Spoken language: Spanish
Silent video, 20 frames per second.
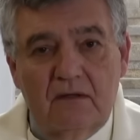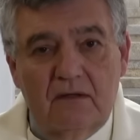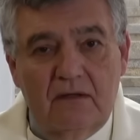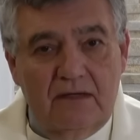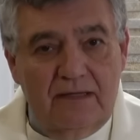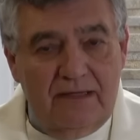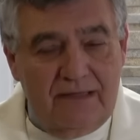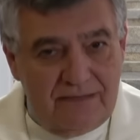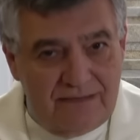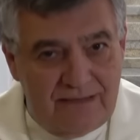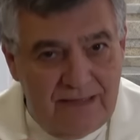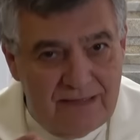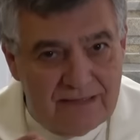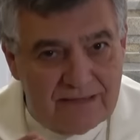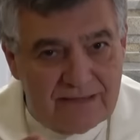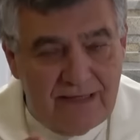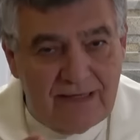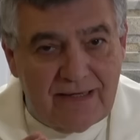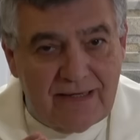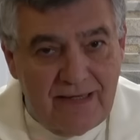Y tienes
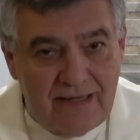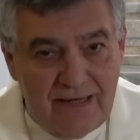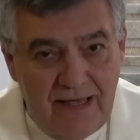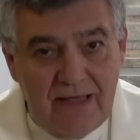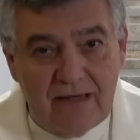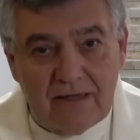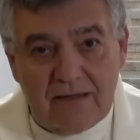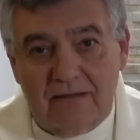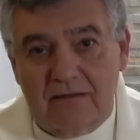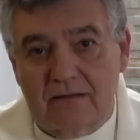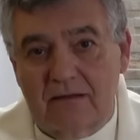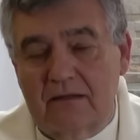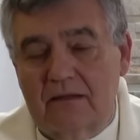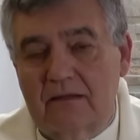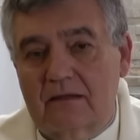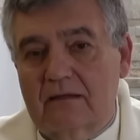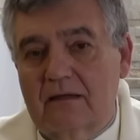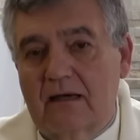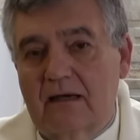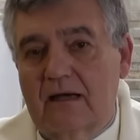que querer
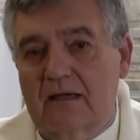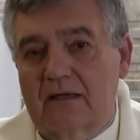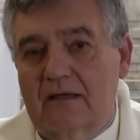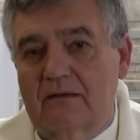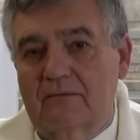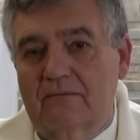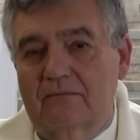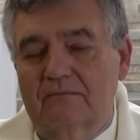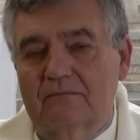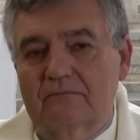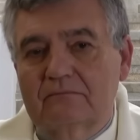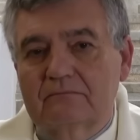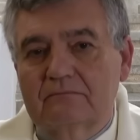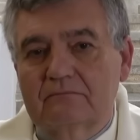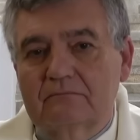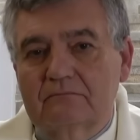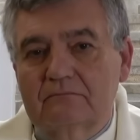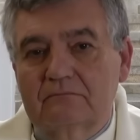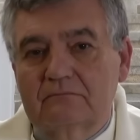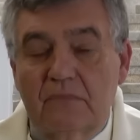ir ahí.
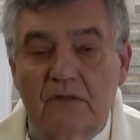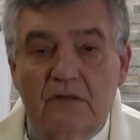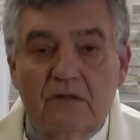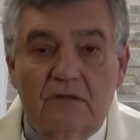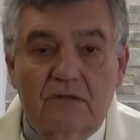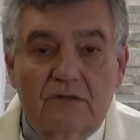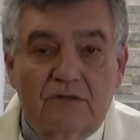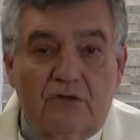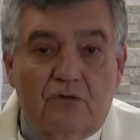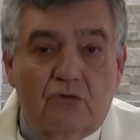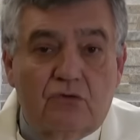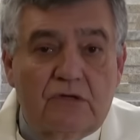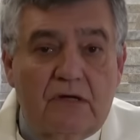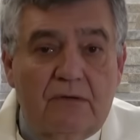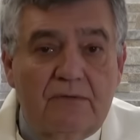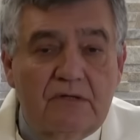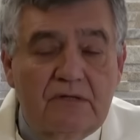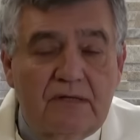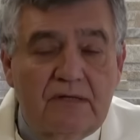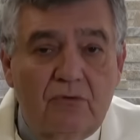Si no
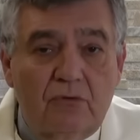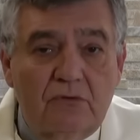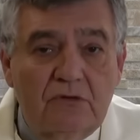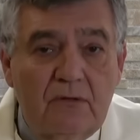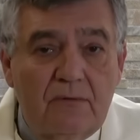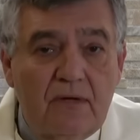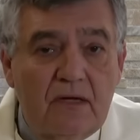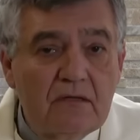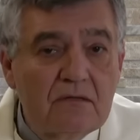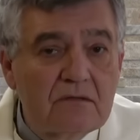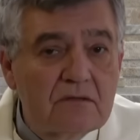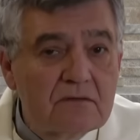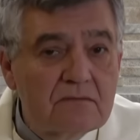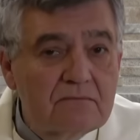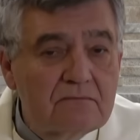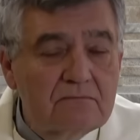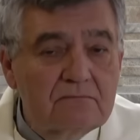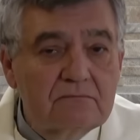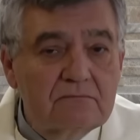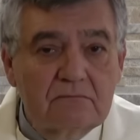sabes a dónde vas,
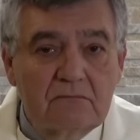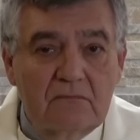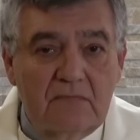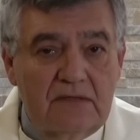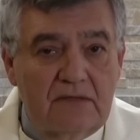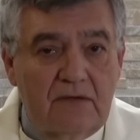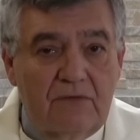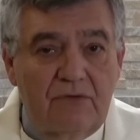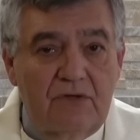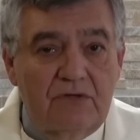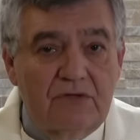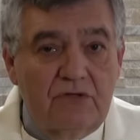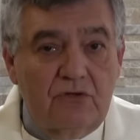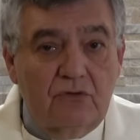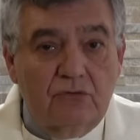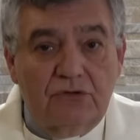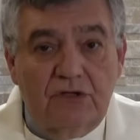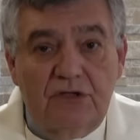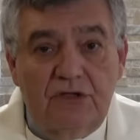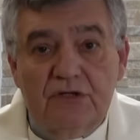es decir, si
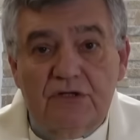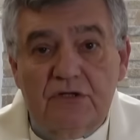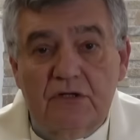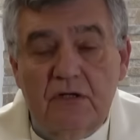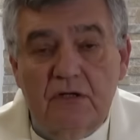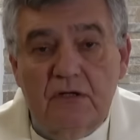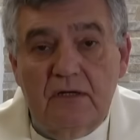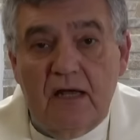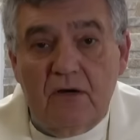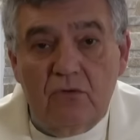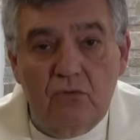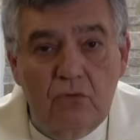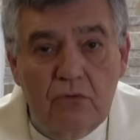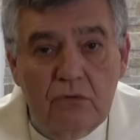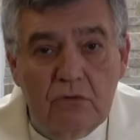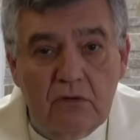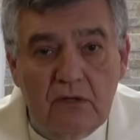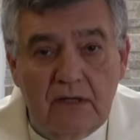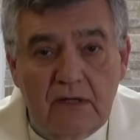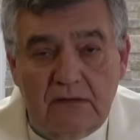no tienes la
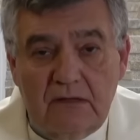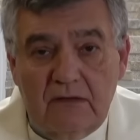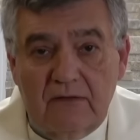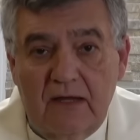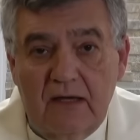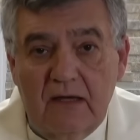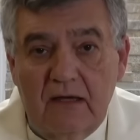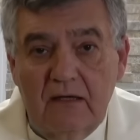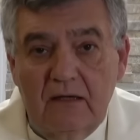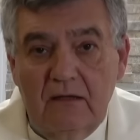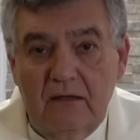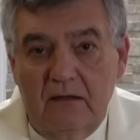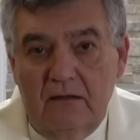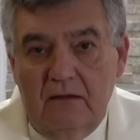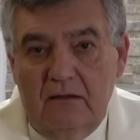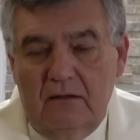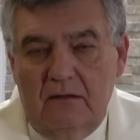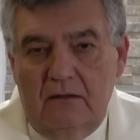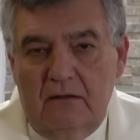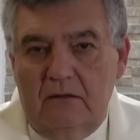luz que te da
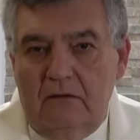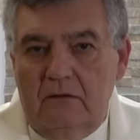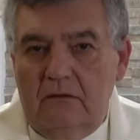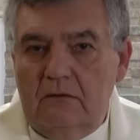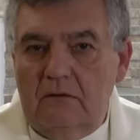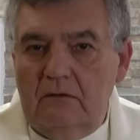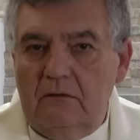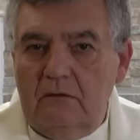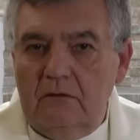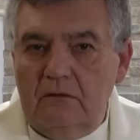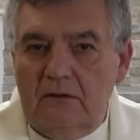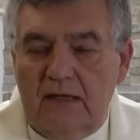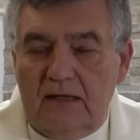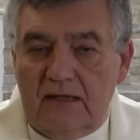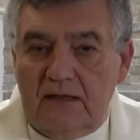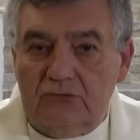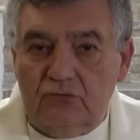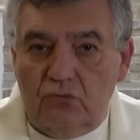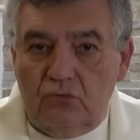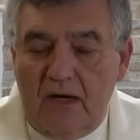la
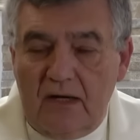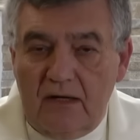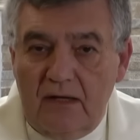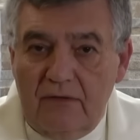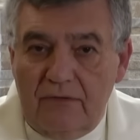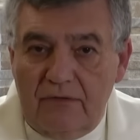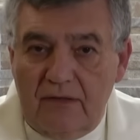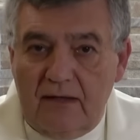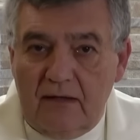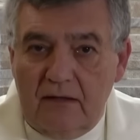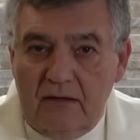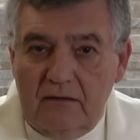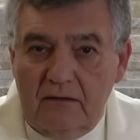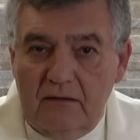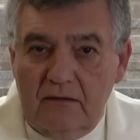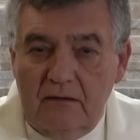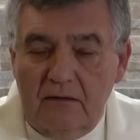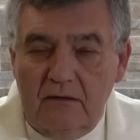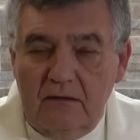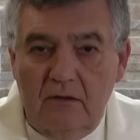naturaleza
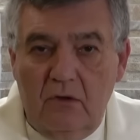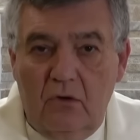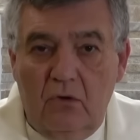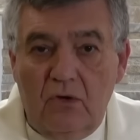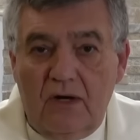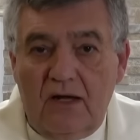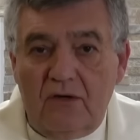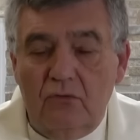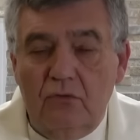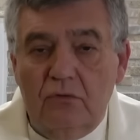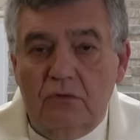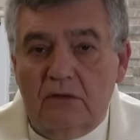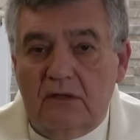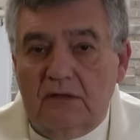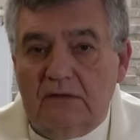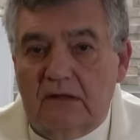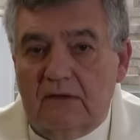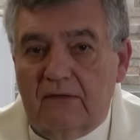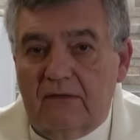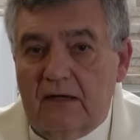o la luz que
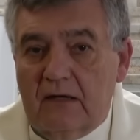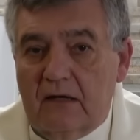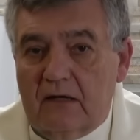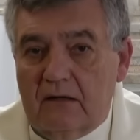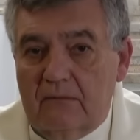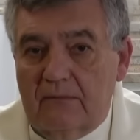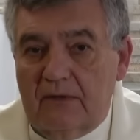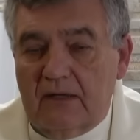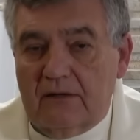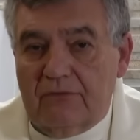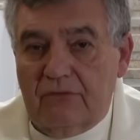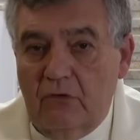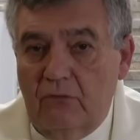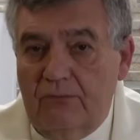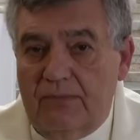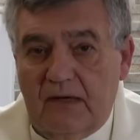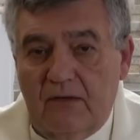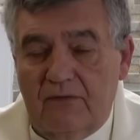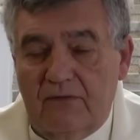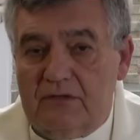te da la revelación
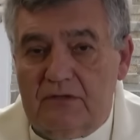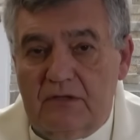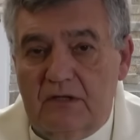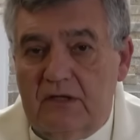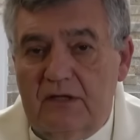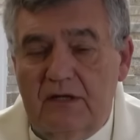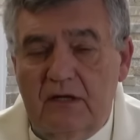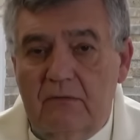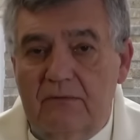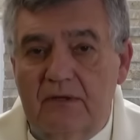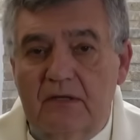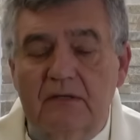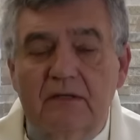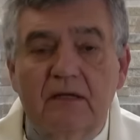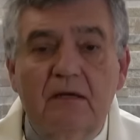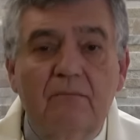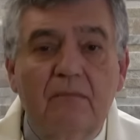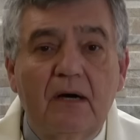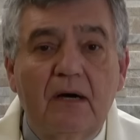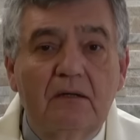para distinguir el bien
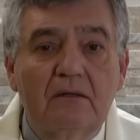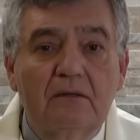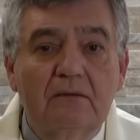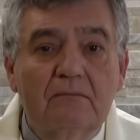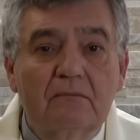del mal,